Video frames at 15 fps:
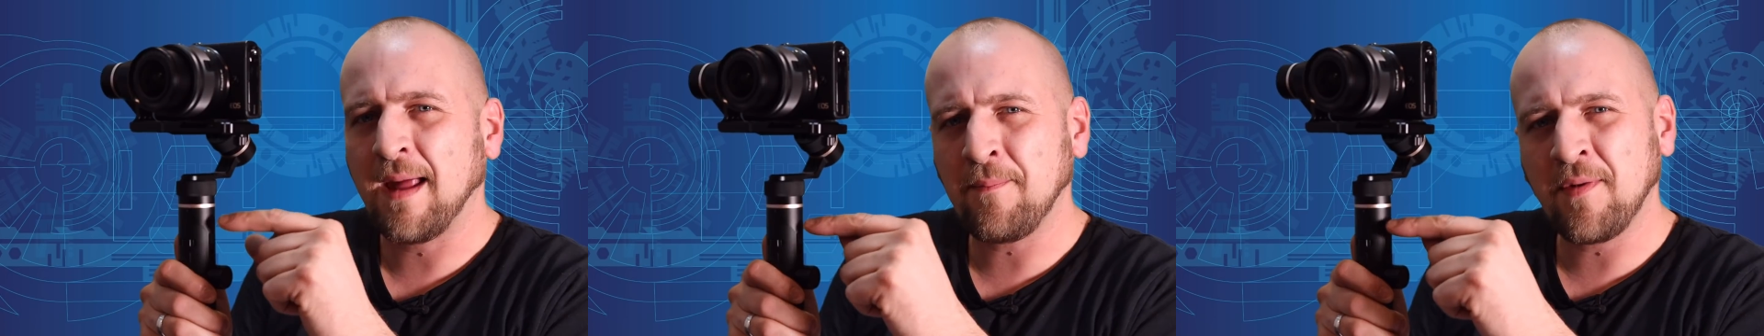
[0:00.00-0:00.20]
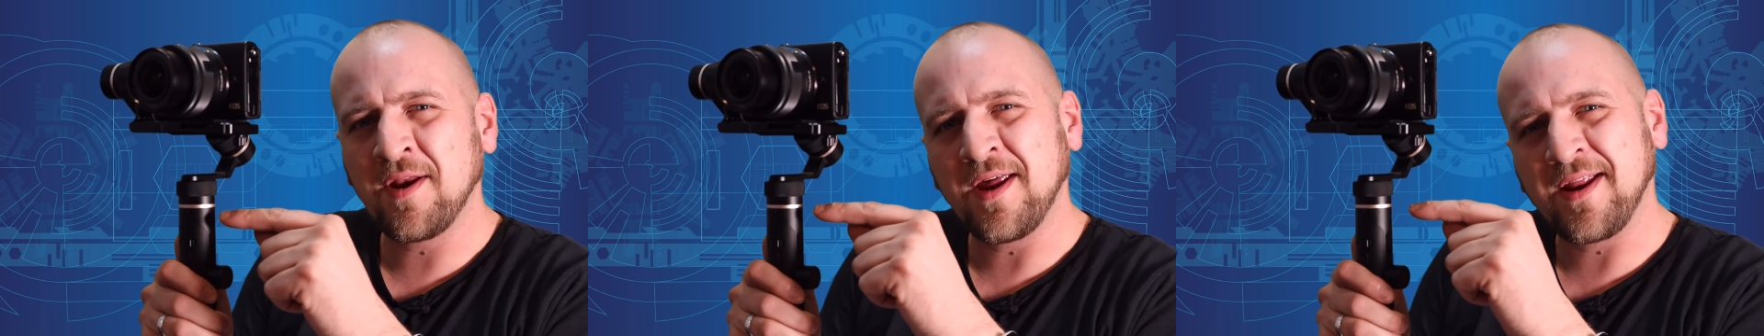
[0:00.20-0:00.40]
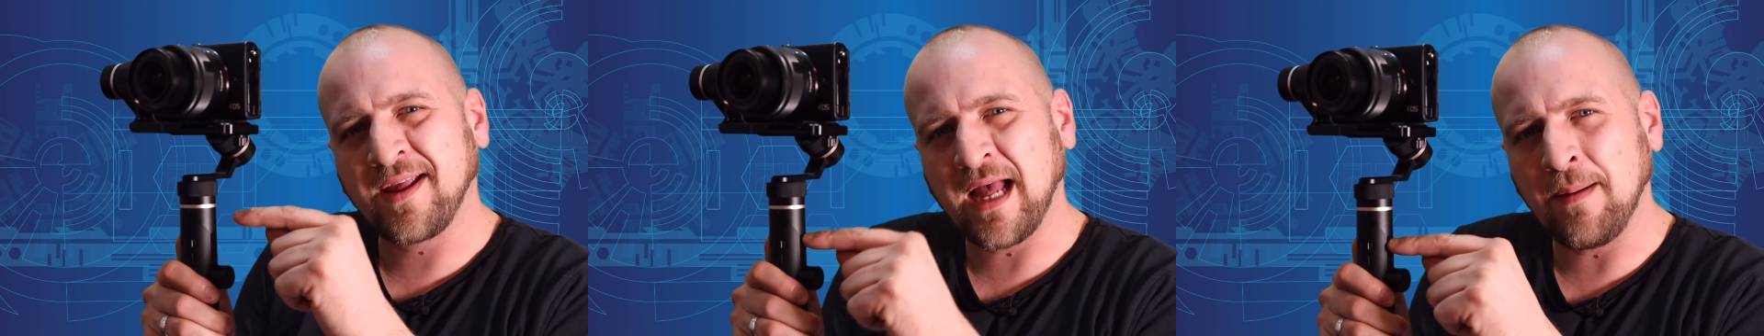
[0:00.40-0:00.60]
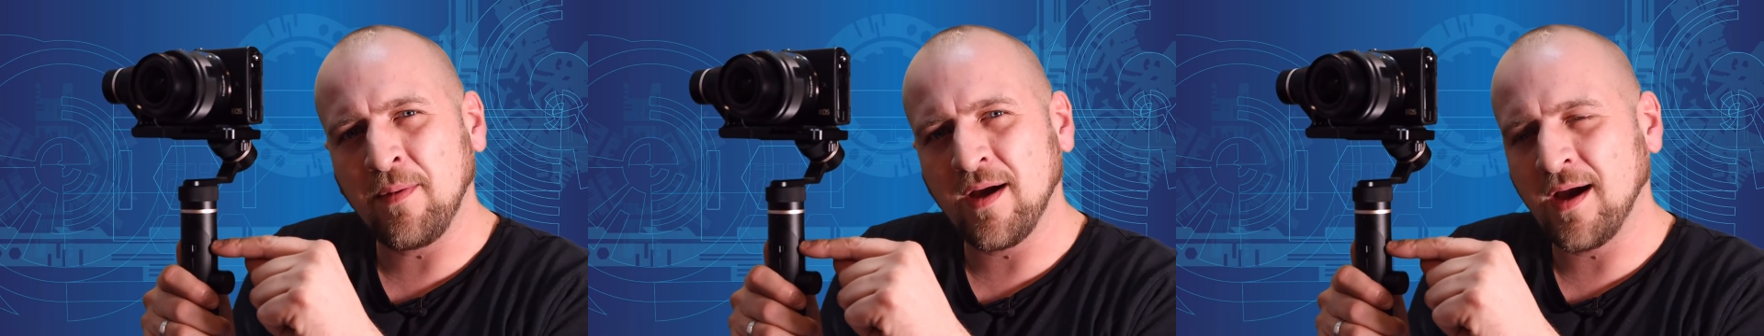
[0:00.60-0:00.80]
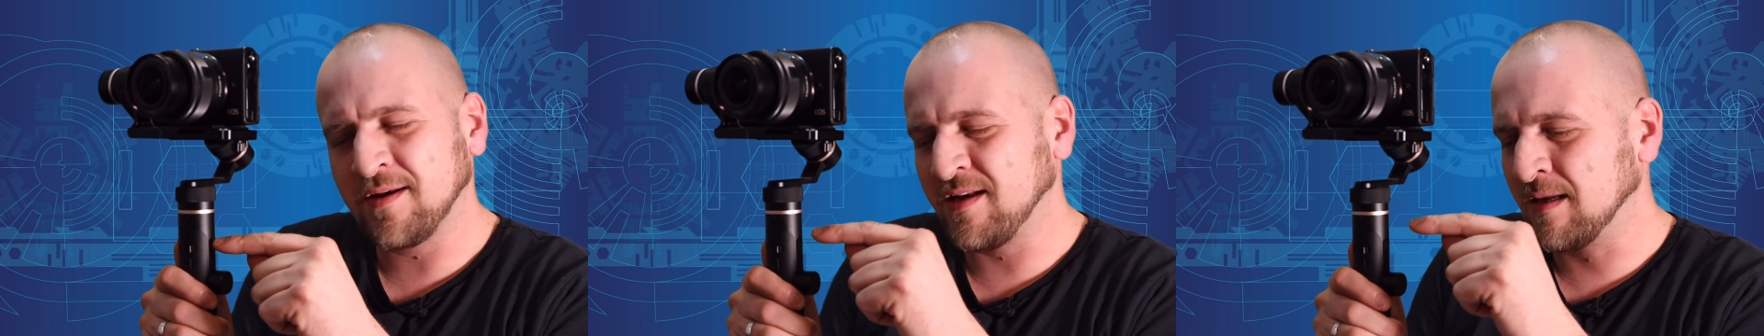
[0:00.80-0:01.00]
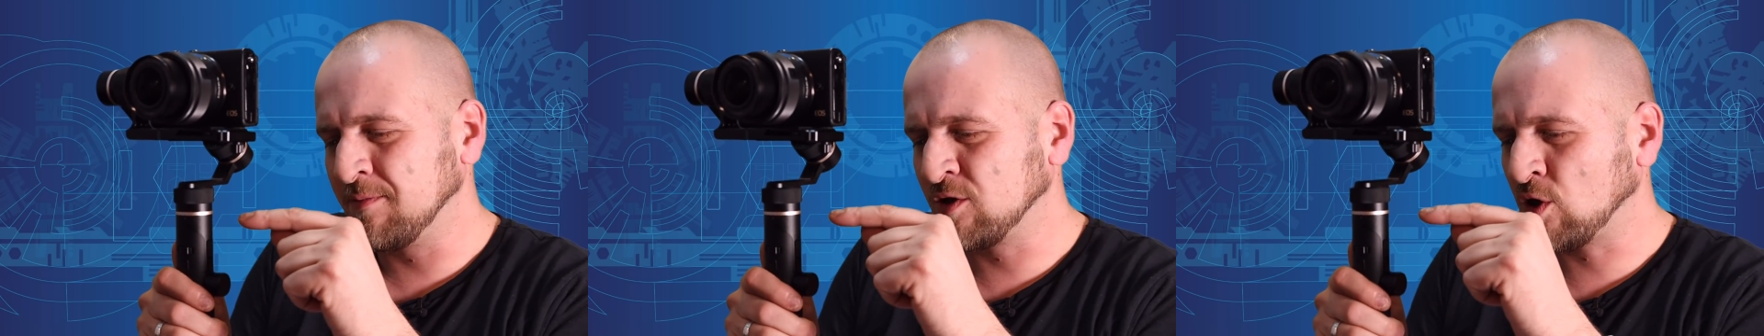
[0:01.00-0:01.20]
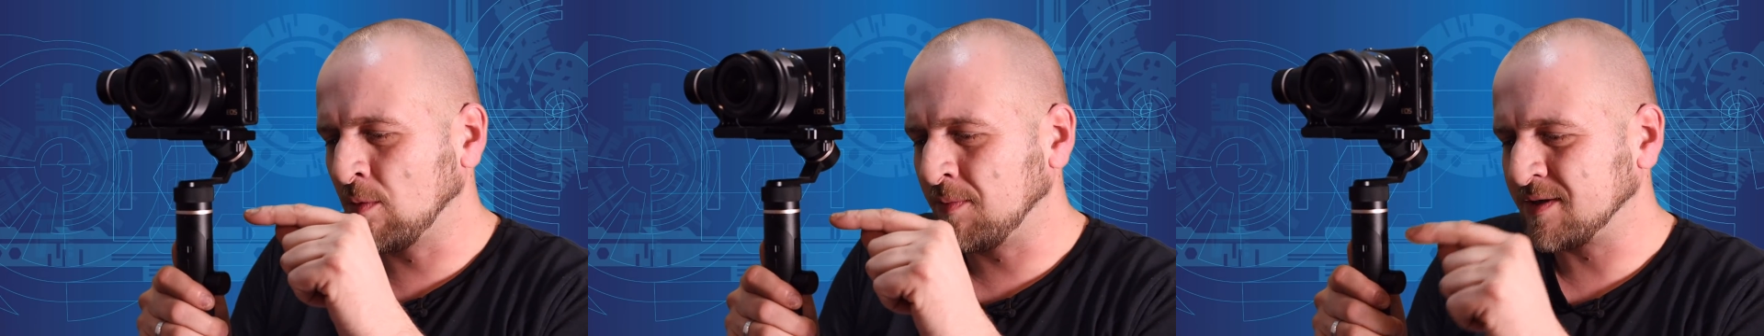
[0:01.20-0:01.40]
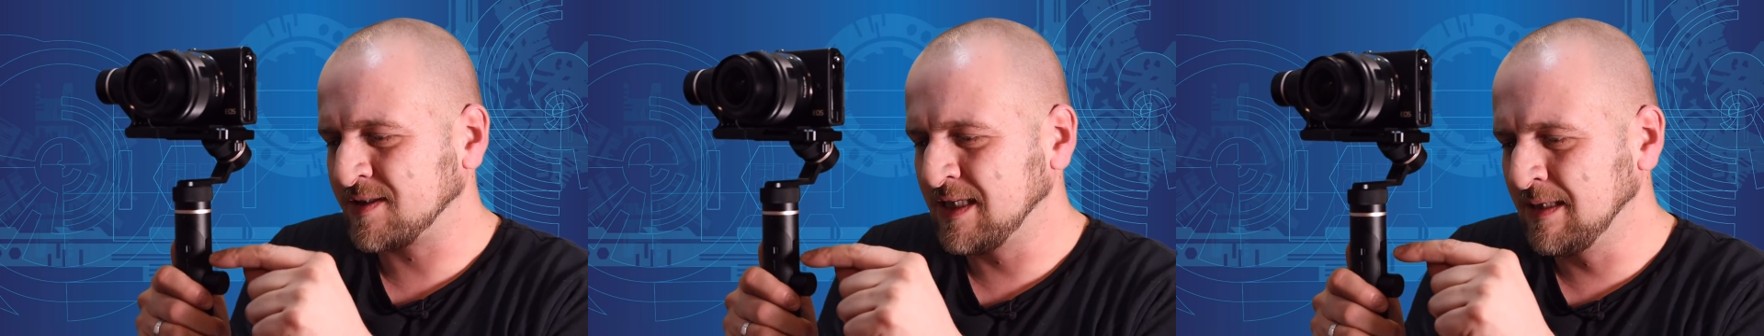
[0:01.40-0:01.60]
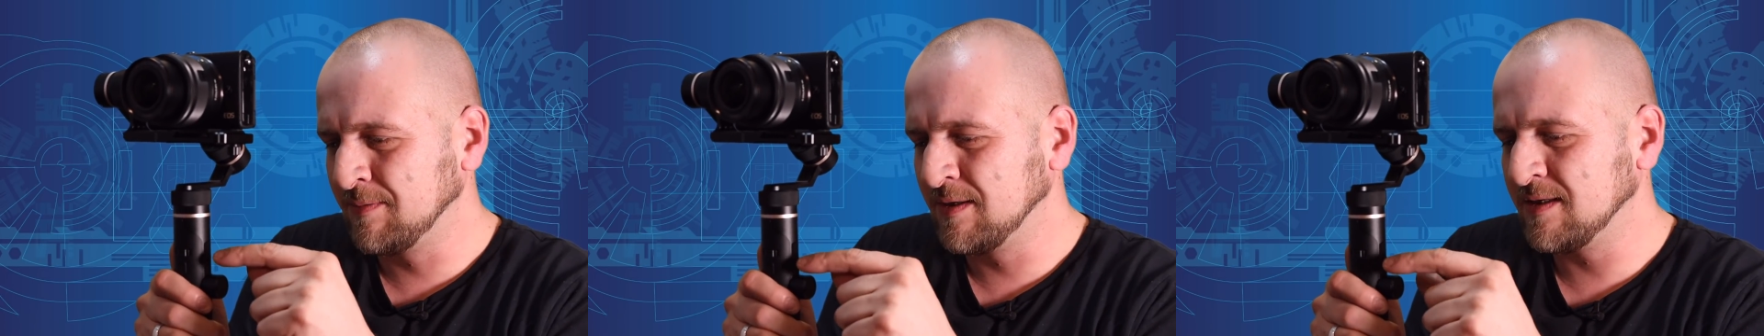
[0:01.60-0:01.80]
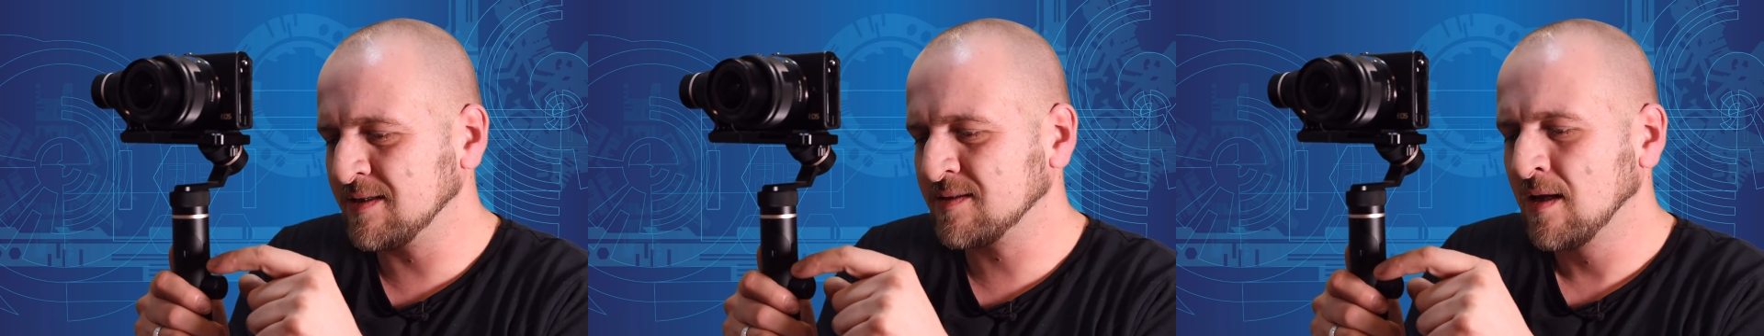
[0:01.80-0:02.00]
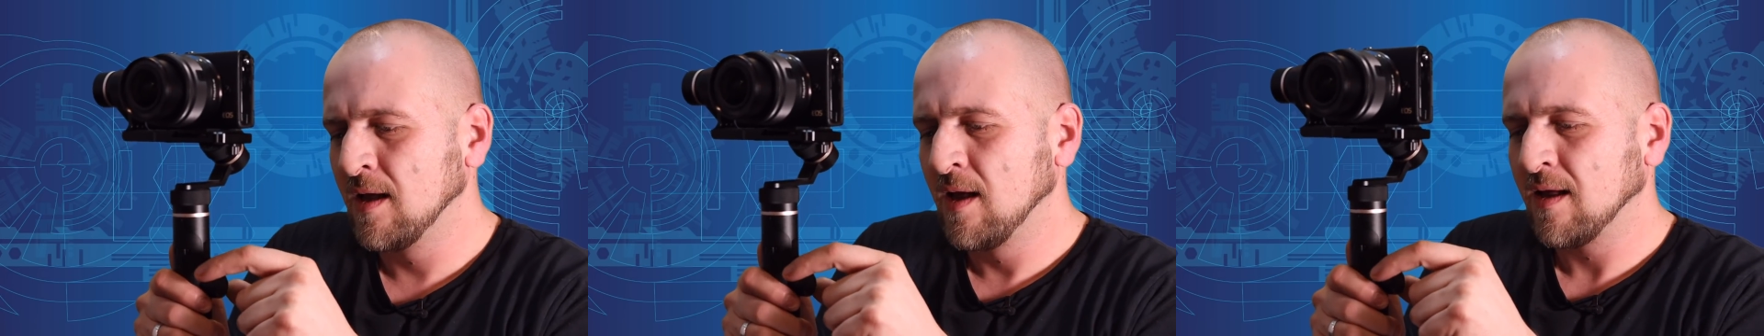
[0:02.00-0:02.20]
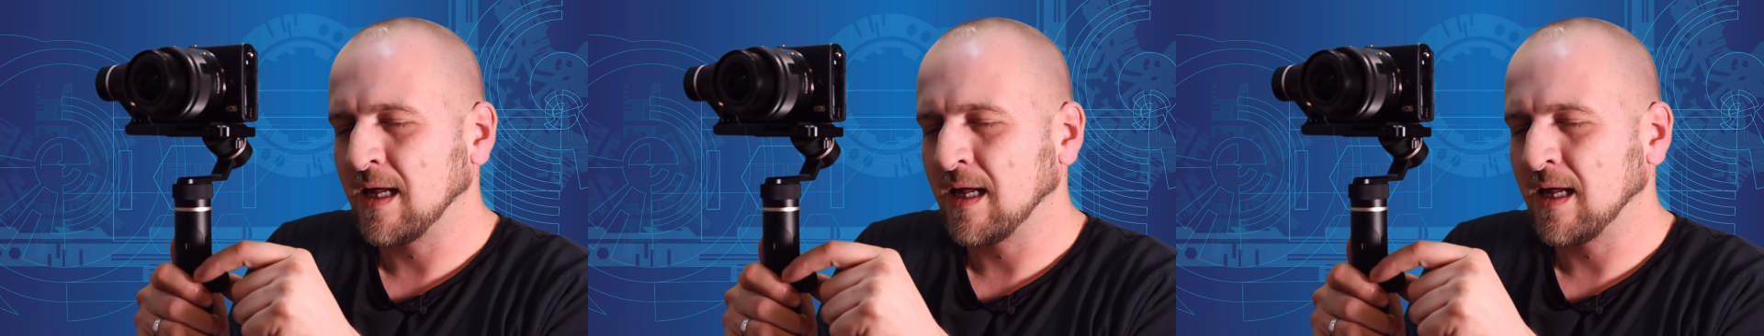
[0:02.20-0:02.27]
Hat man eine Kamera, die damit kompatibel ist,